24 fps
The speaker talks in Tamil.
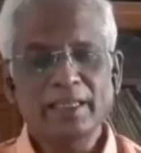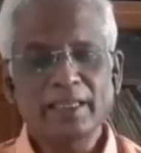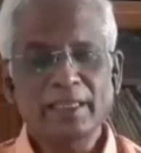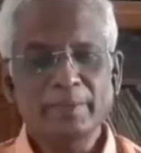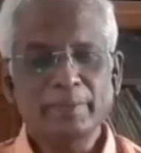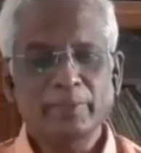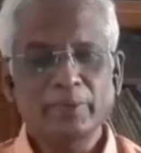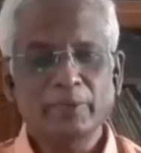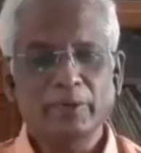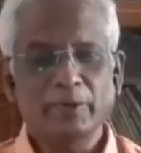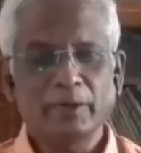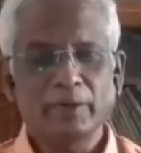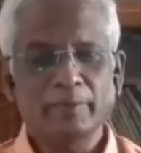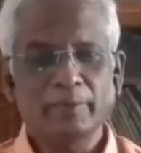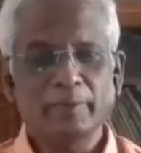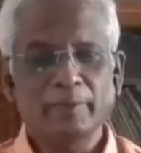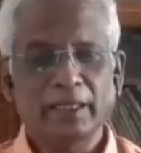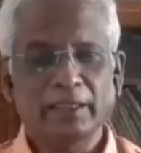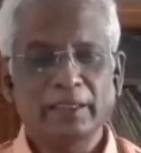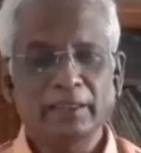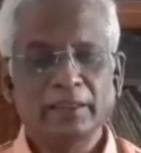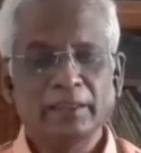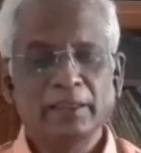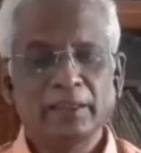பாதிப்பு வருமா
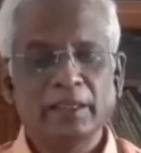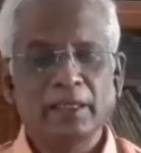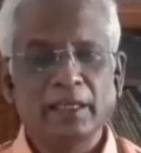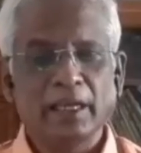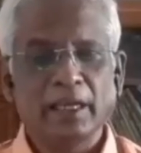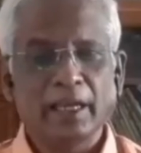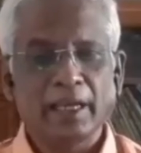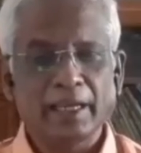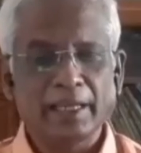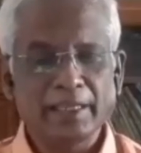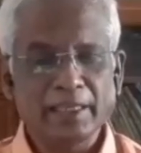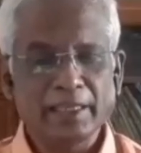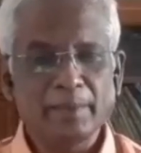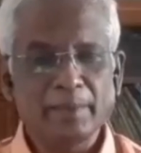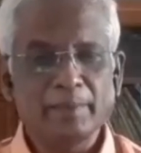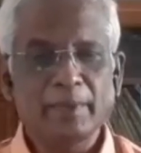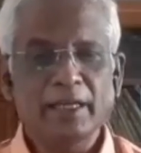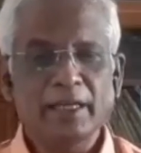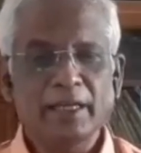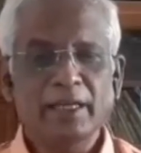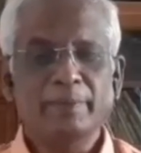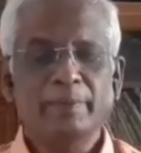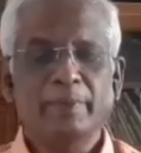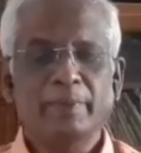இந்த
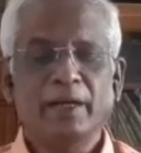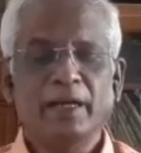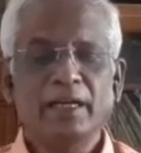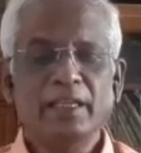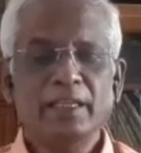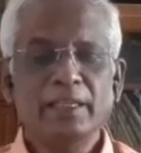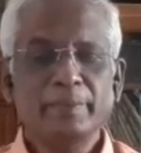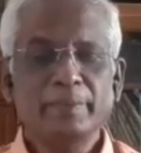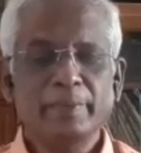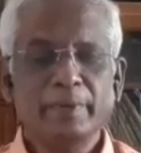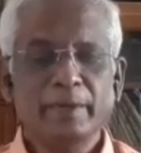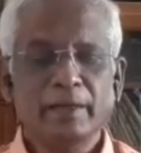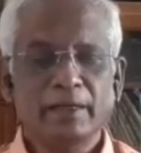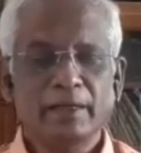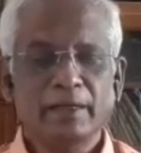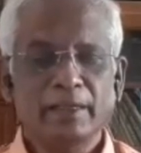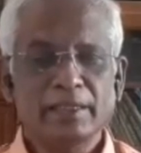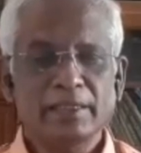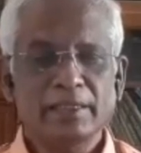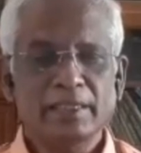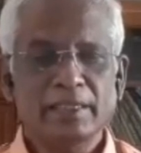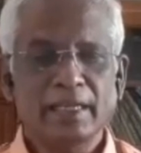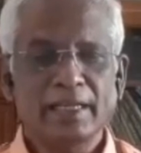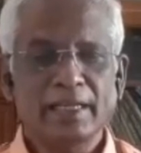மாதிரி பாதிப்புகளை
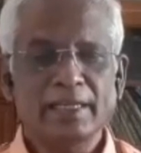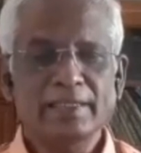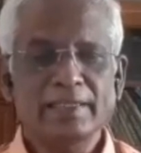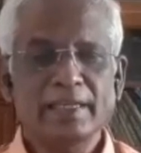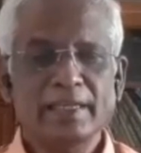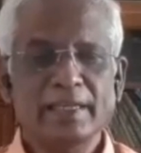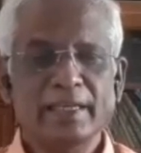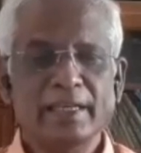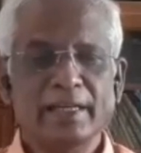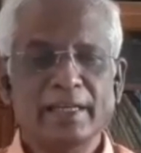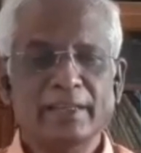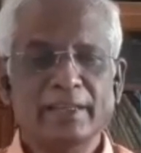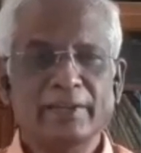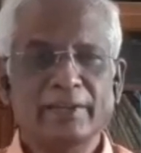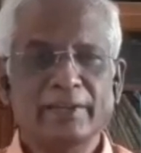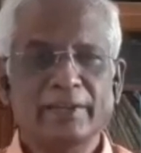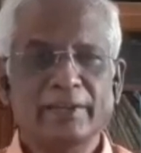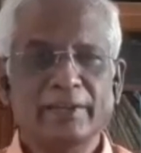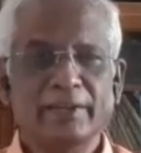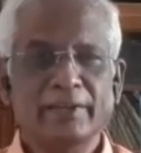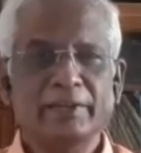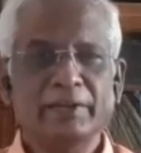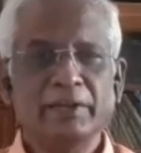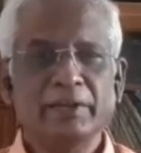சரி
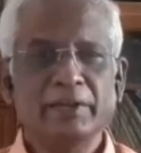செய்யறதுக்கு